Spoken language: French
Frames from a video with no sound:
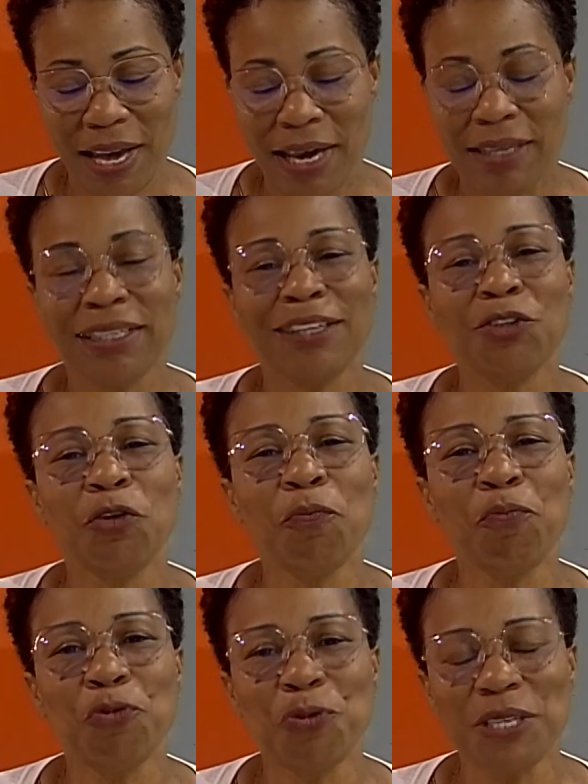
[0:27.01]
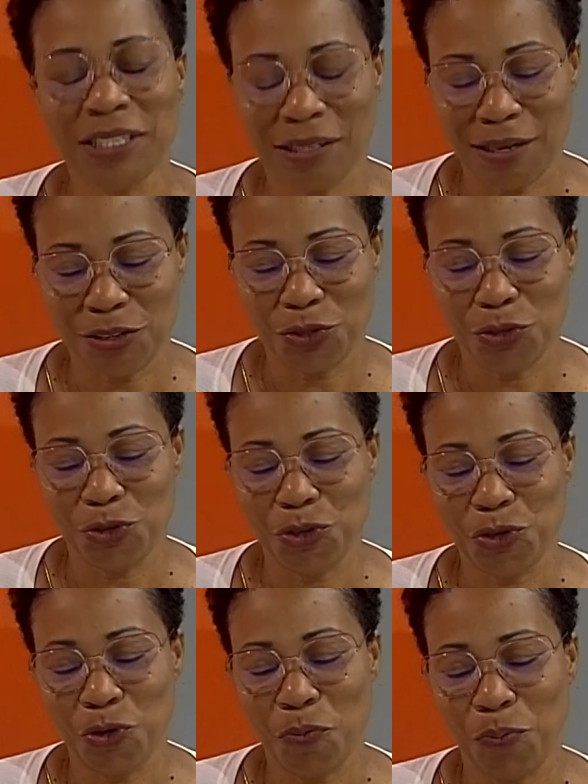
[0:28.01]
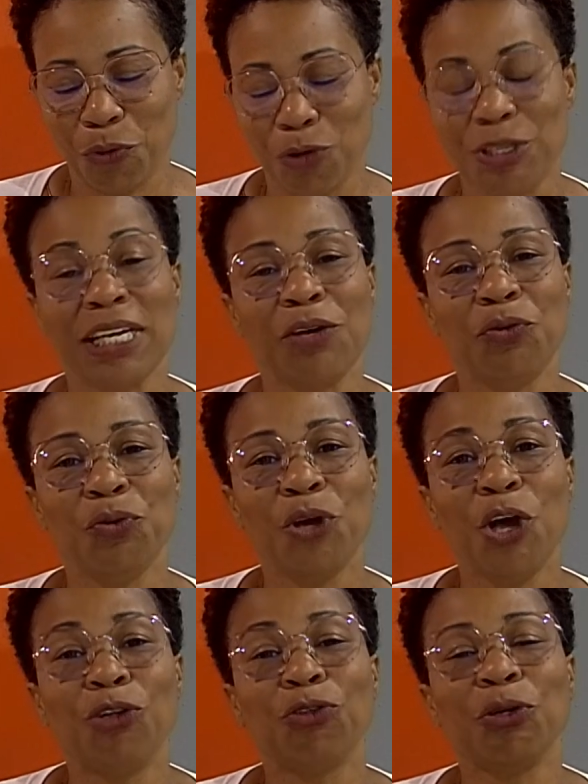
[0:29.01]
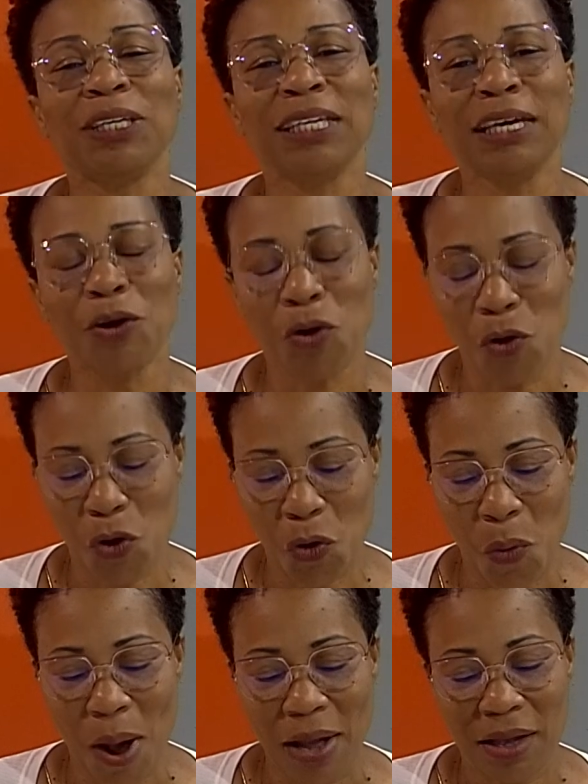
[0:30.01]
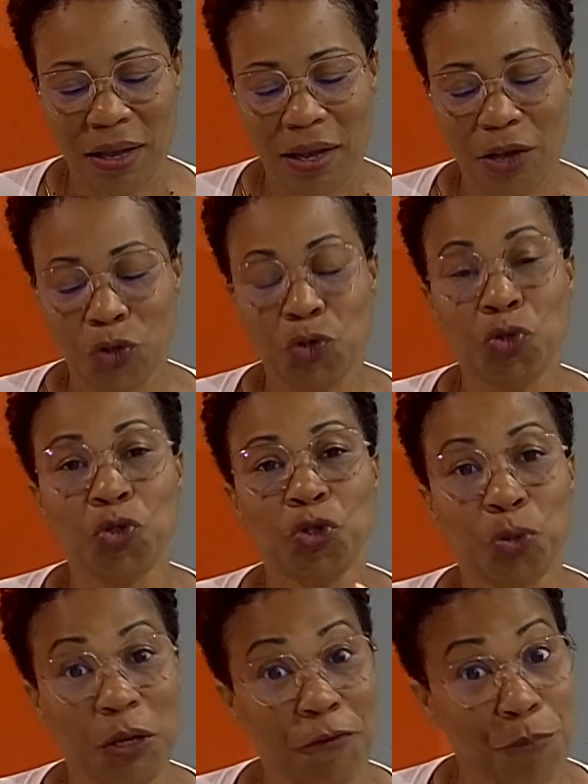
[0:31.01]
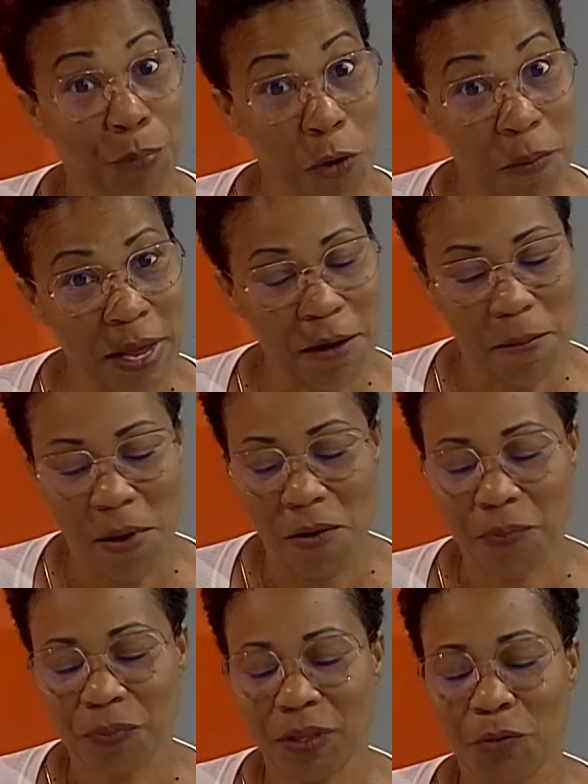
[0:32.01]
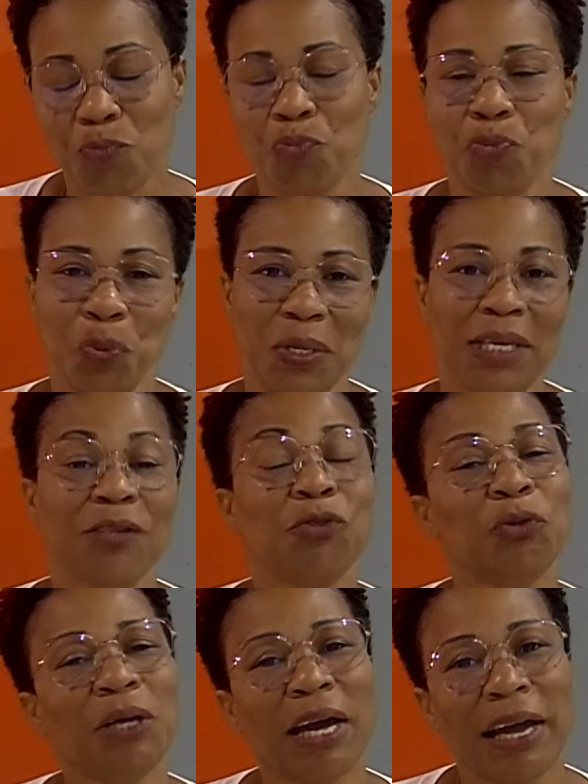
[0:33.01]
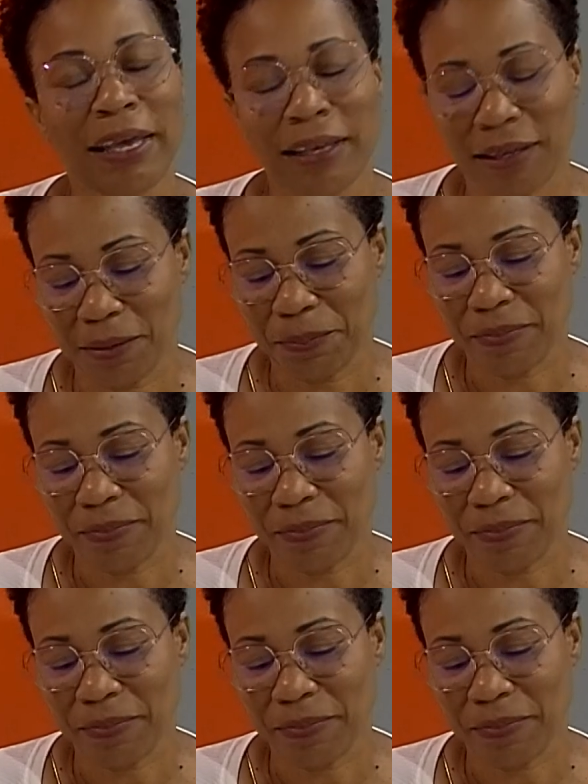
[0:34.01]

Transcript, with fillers: C'est une puissance de Dieu pour le salut de quiconque croit, du juif premièrement, puis du grec.